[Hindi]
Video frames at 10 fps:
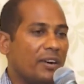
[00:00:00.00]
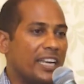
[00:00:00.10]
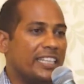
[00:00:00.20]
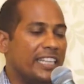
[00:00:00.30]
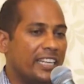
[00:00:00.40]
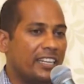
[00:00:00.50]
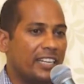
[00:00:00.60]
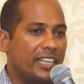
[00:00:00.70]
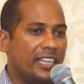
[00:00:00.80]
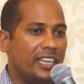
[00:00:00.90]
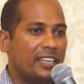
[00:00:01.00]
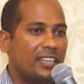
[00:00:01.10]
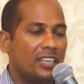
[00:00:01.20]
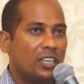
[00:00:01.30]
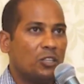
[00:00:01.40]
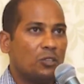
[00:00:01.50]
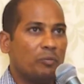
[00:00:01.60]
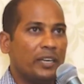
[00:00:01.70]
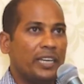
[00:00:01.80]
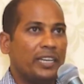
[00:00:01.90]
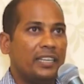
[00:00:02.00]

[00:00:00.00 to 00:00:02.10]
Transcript: आवाज़ नहीं निकल रही है तो मैं